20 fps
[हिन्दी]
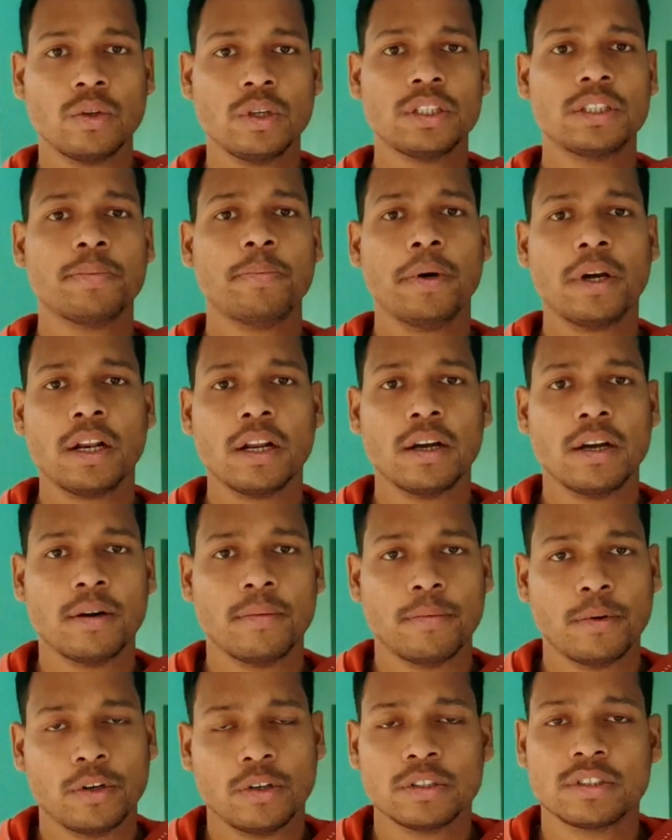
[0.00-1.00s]
तो इस पर
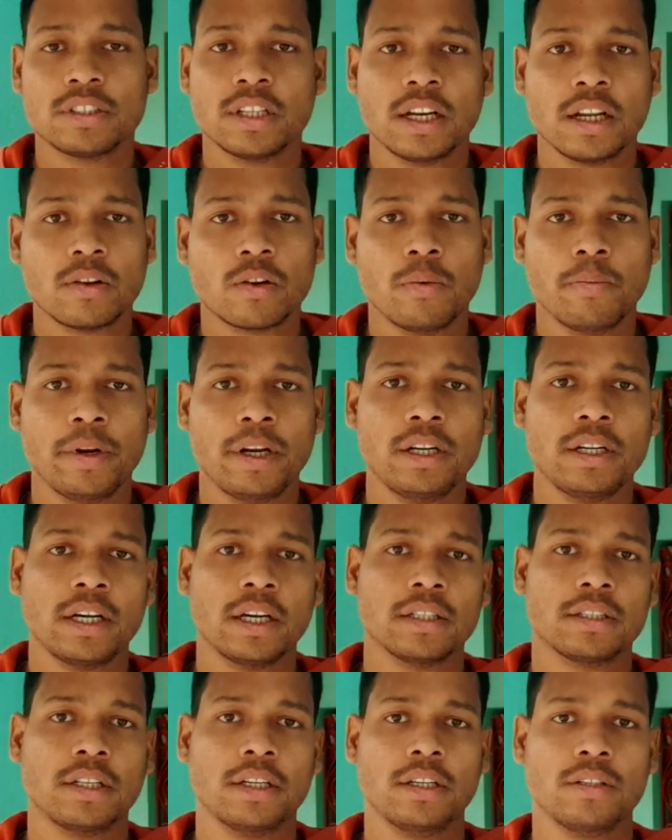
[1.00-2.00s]
बहुत सारा कमेंट
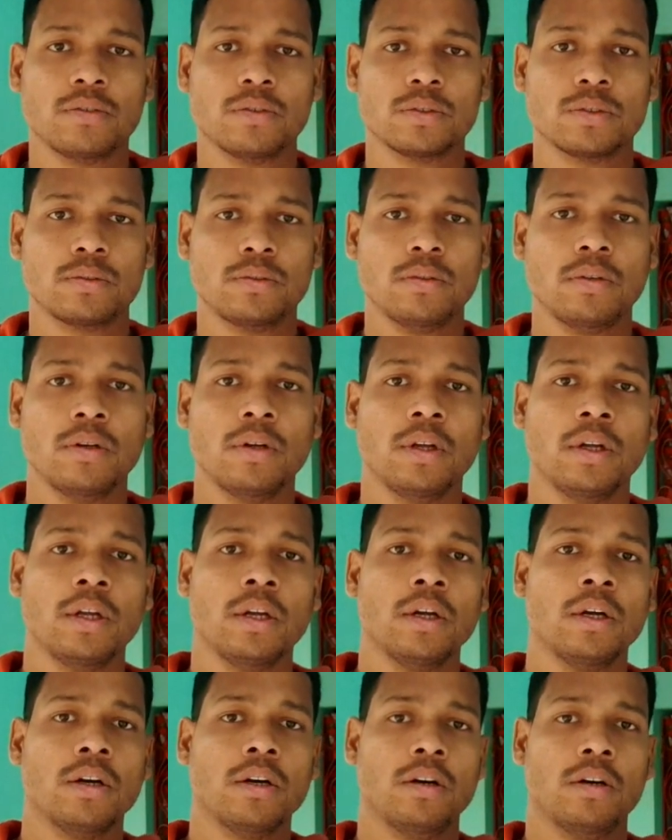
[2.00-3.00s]
आता है दोस्तों
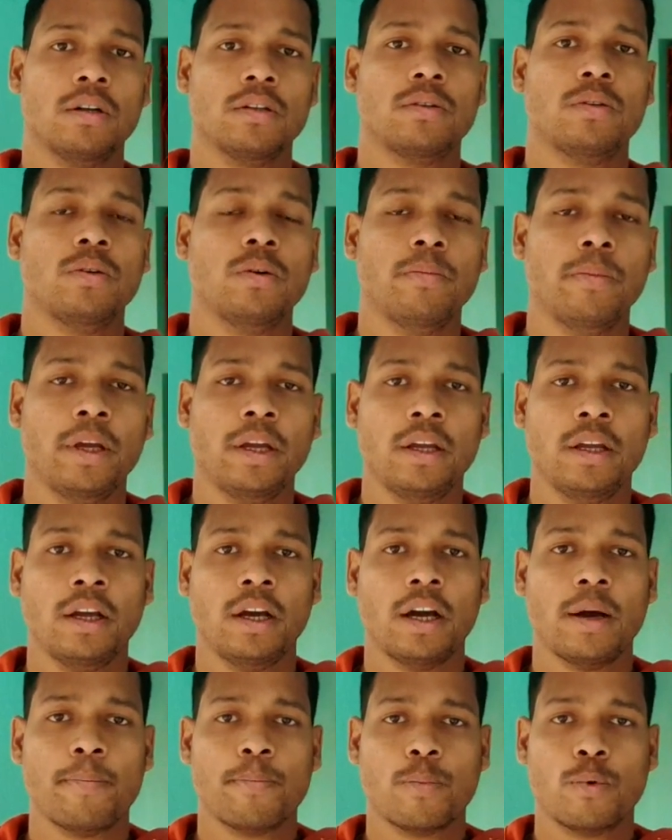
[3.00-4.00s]
तो मैं
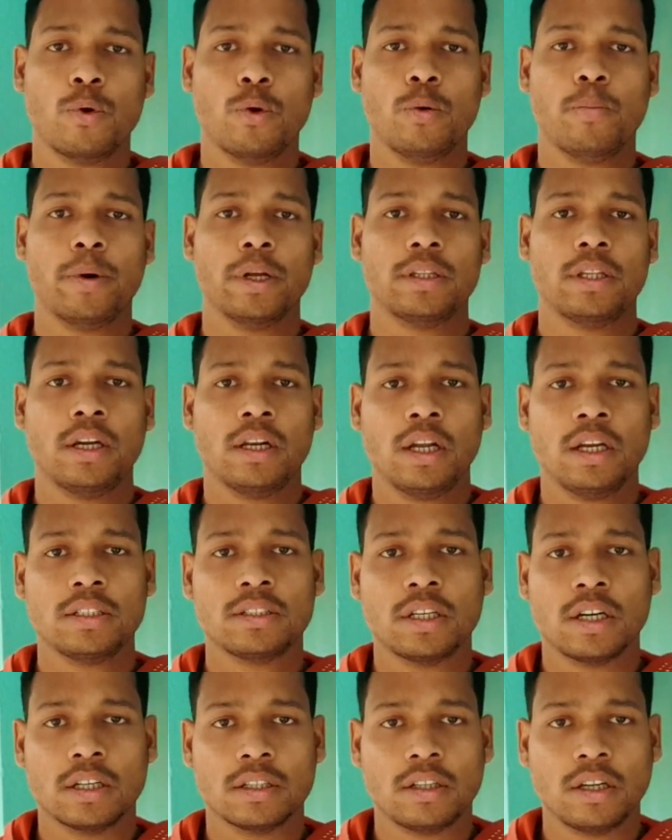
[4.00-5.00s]
आपको बताना
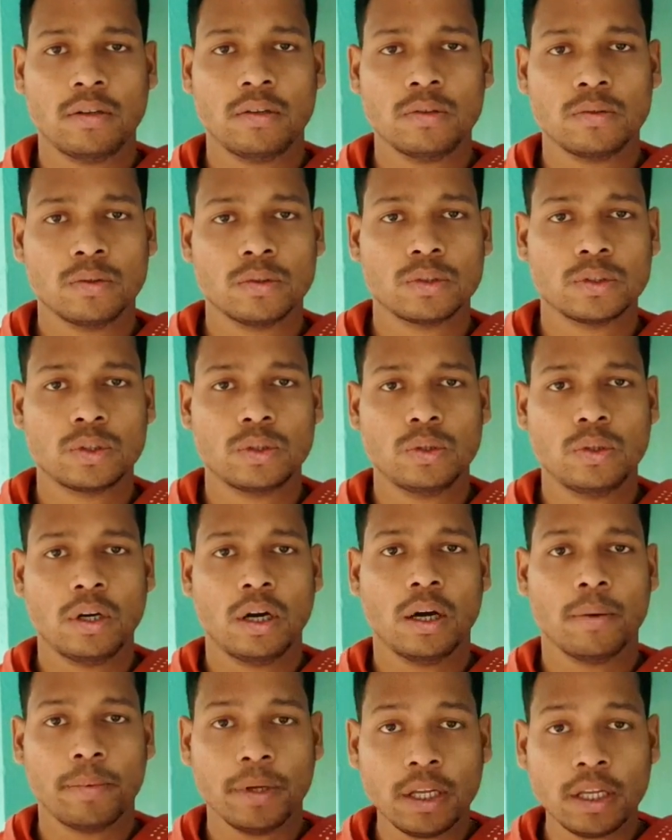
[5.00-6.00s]
चाहता हूं दोस्तों
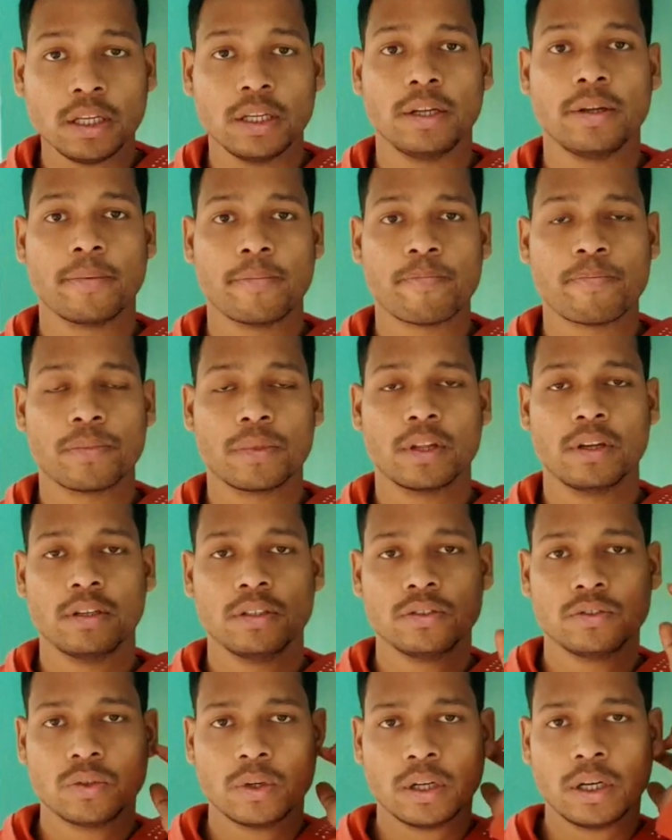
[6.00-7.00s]
अभी
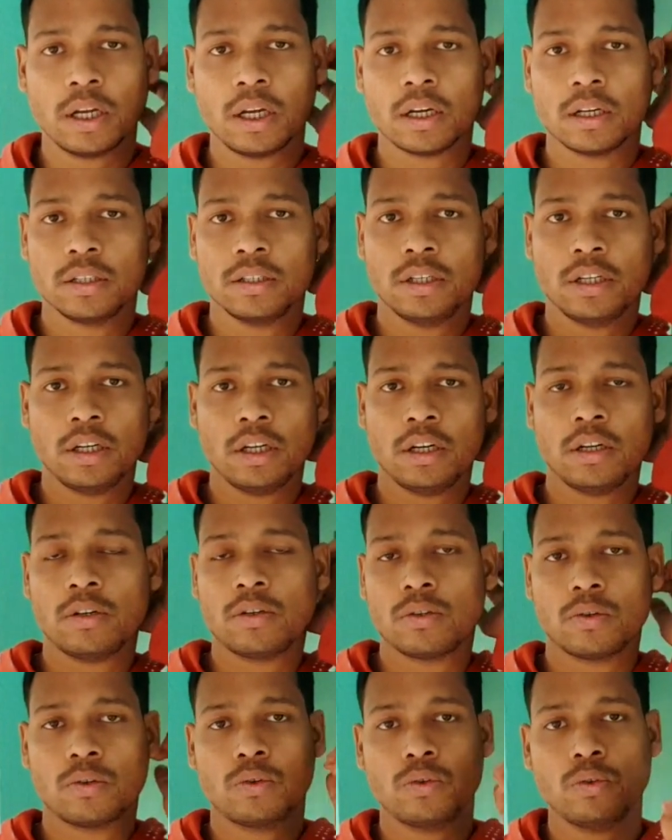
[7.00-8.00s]
जो है ना ये
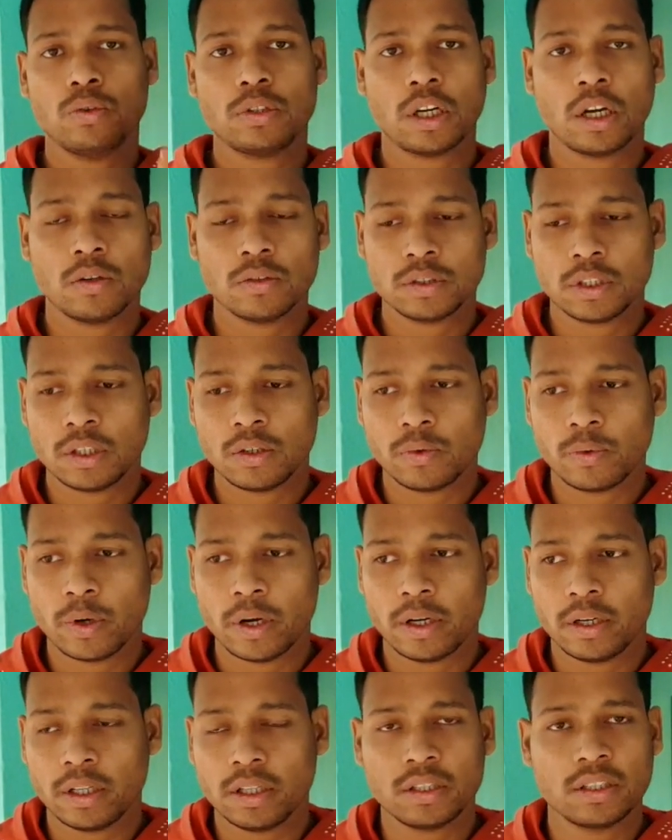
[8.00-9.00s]

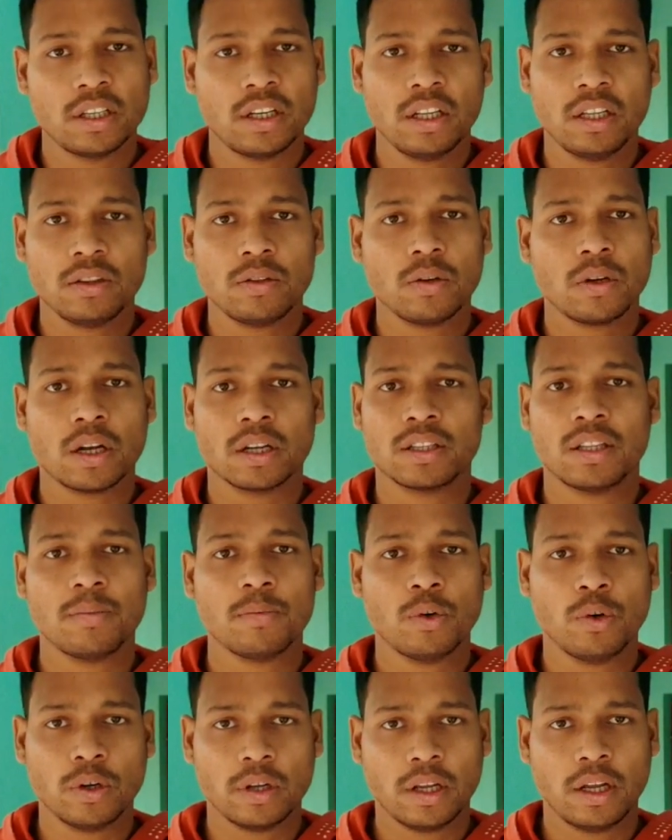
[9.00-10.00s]
2023 तो ख़त्म
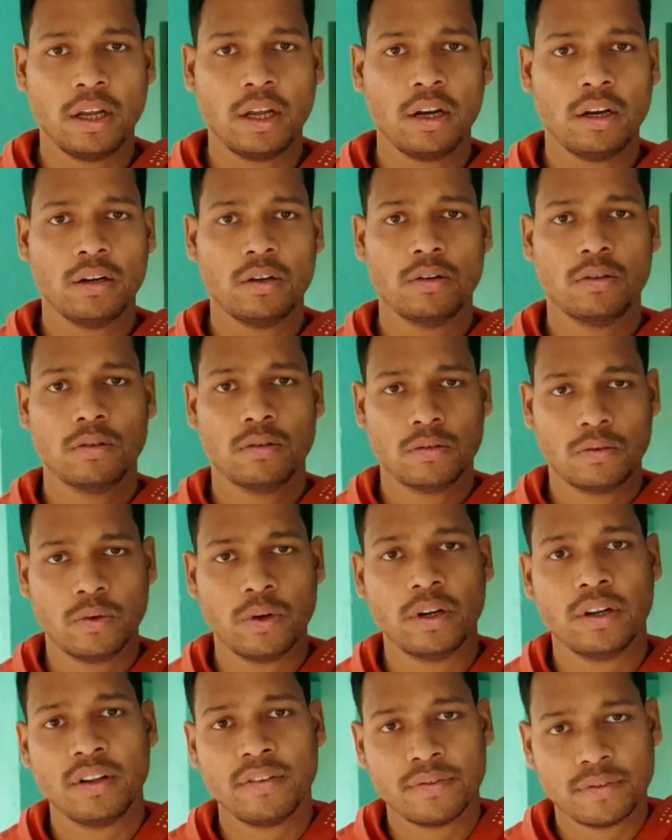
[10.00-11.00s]
हो गया है
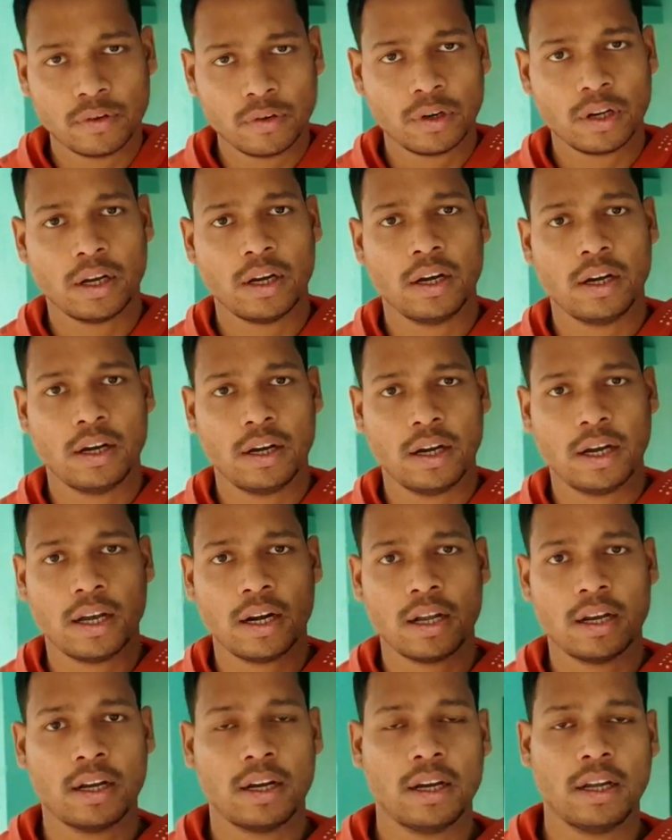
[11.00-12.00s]
24 आ
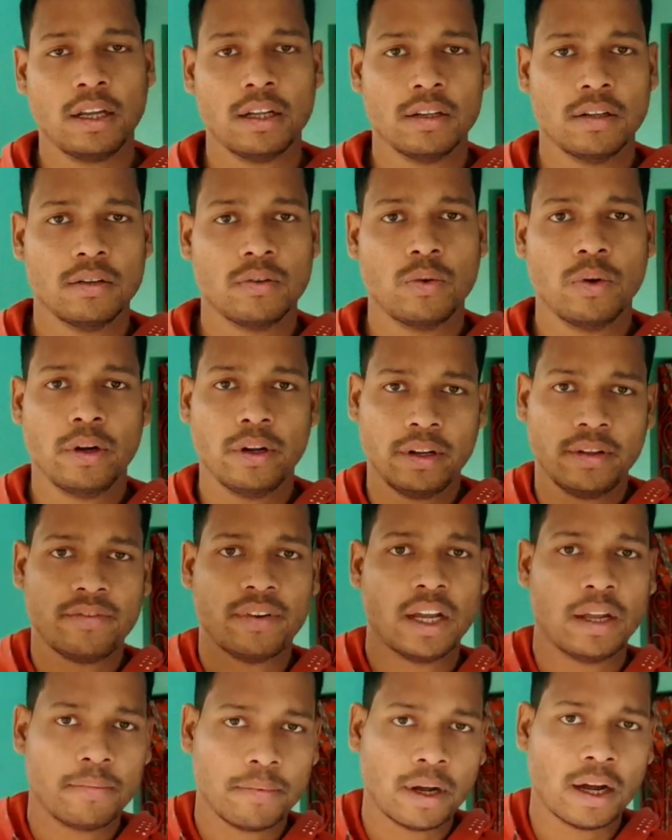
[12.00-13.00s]
रहा है
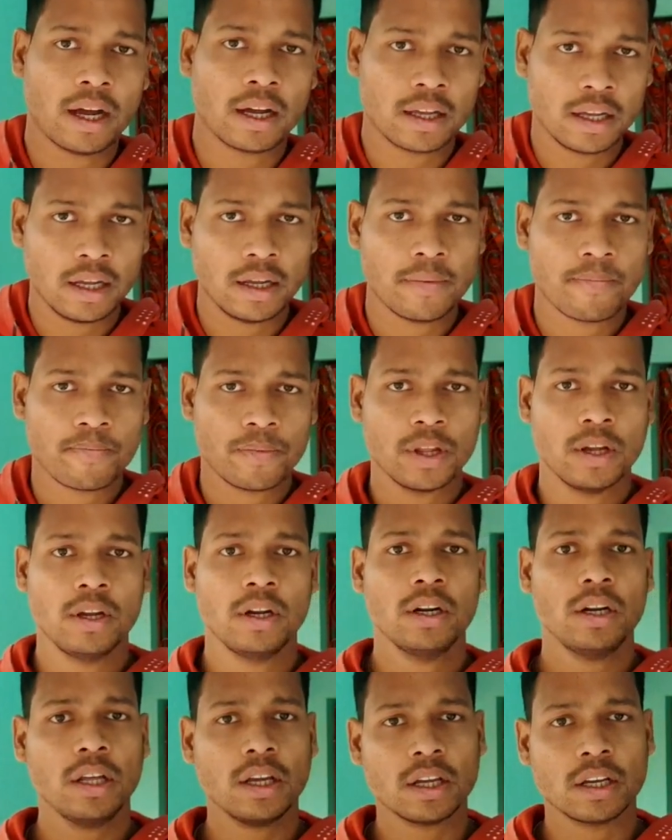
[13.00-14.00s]
25 आगे
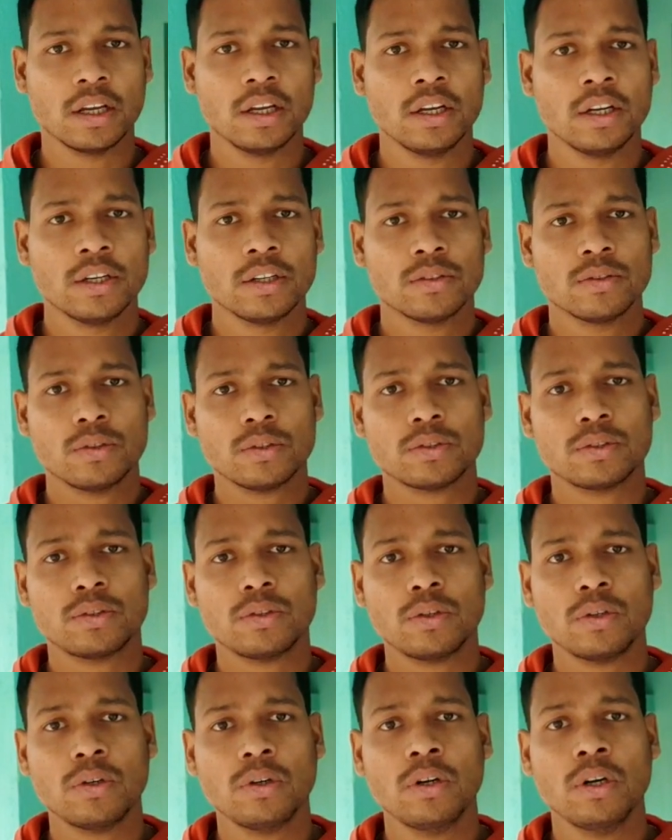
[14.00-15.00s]
ठीक है
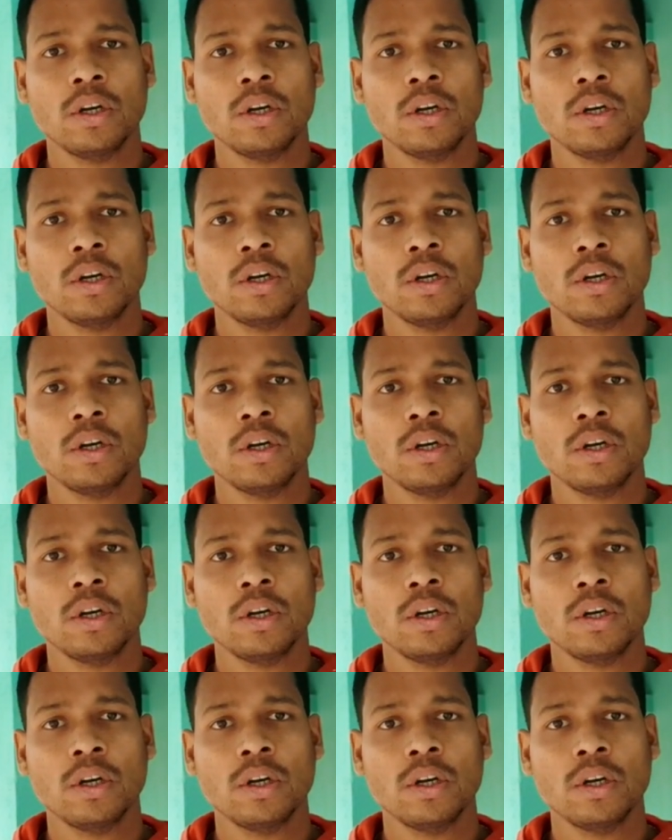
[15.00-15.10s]
दोस्तों